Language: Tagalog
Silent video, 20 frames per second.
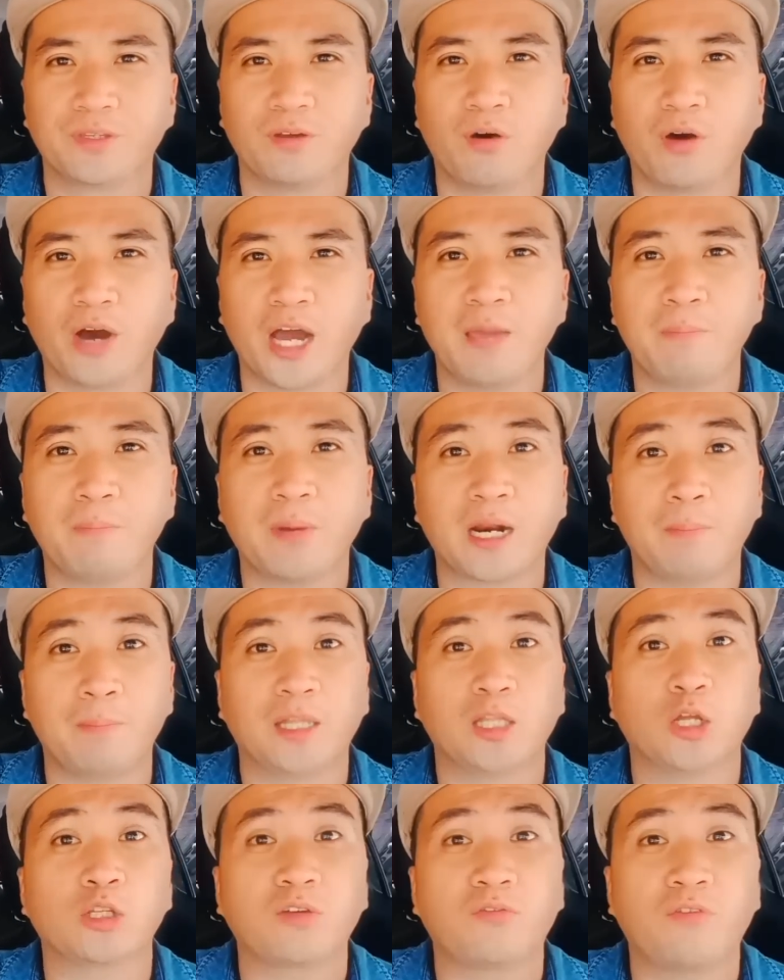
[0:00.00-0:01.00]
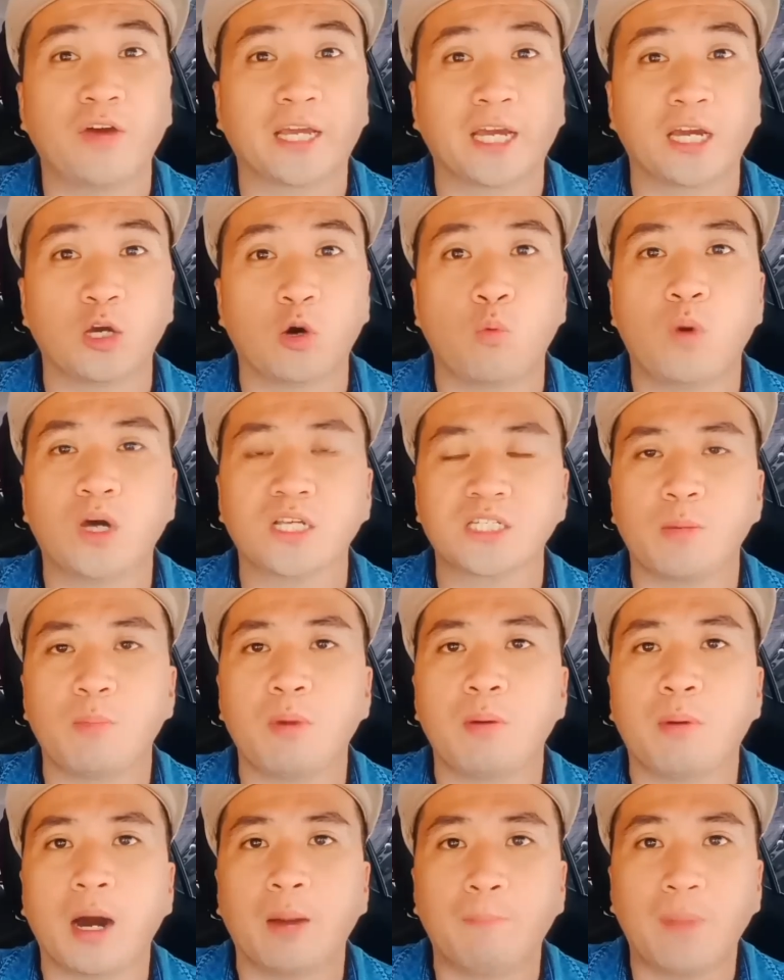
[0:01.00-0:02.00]
Okay? Para ma-notify kayo once na
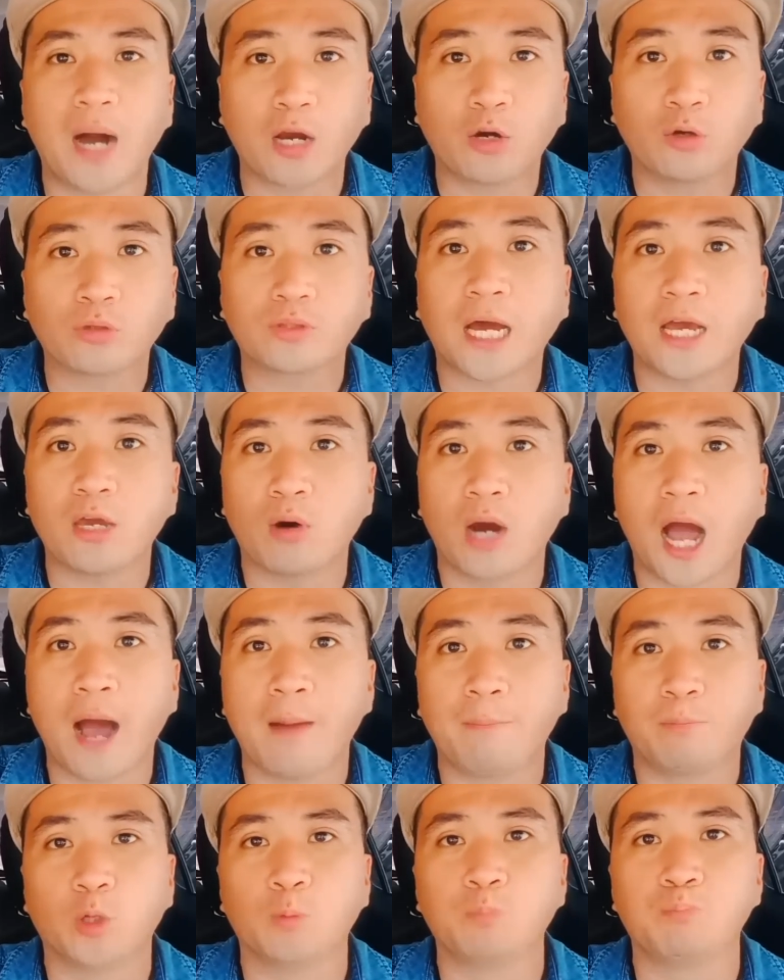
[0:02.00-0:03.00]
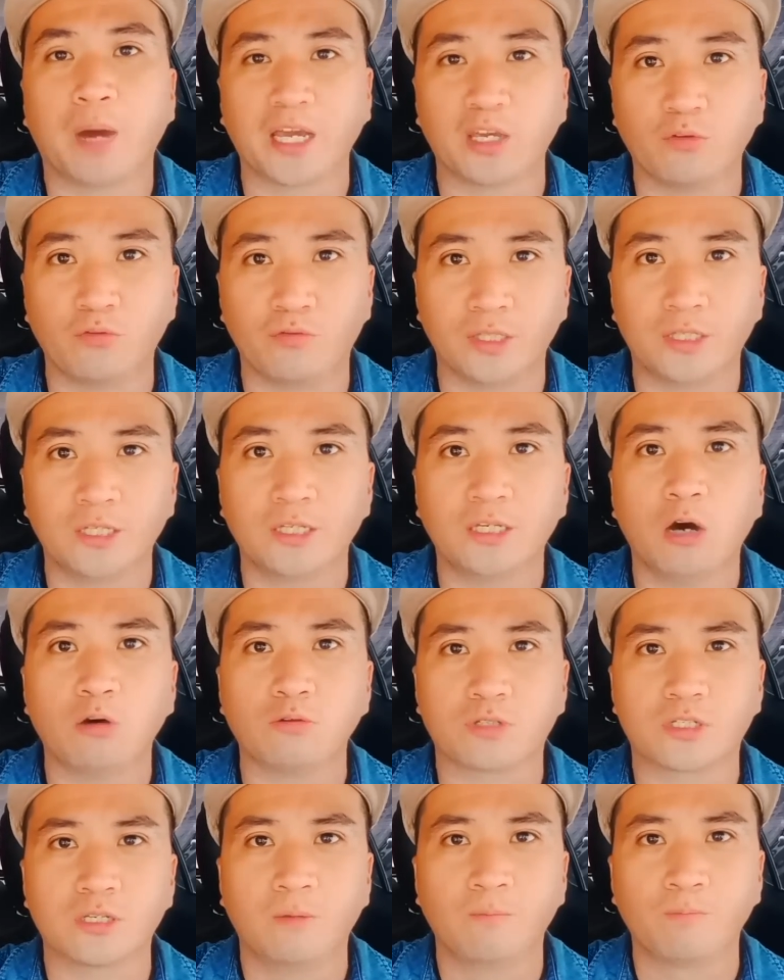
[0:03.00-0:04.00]
may mga bago tayong upload pa yung
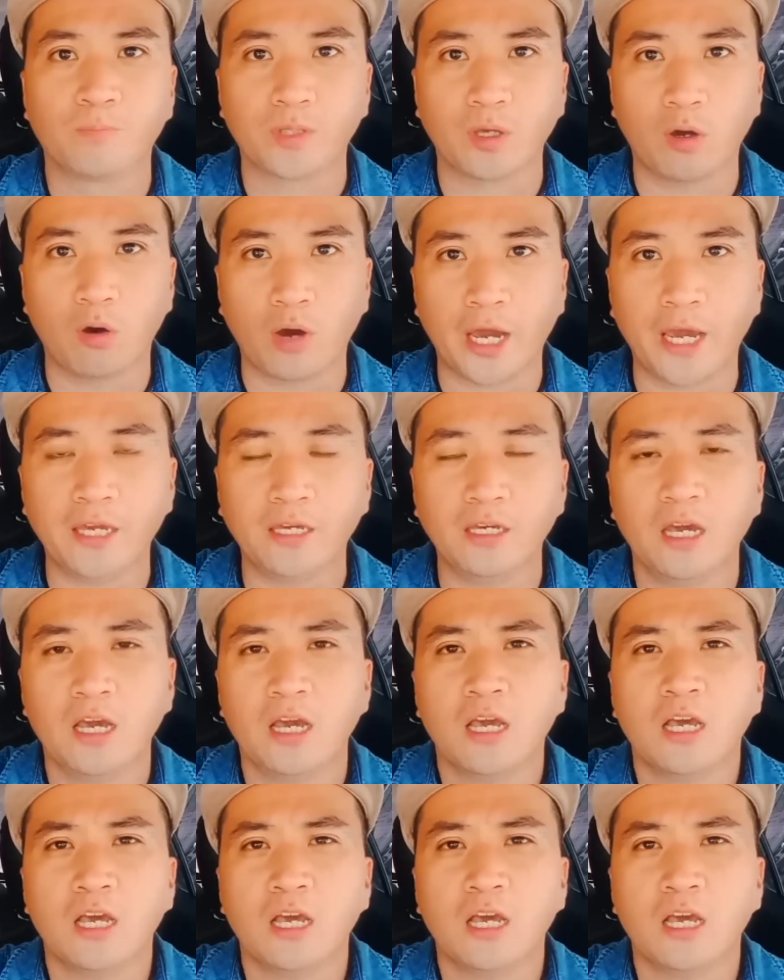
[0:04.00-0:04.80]
videos. Okay?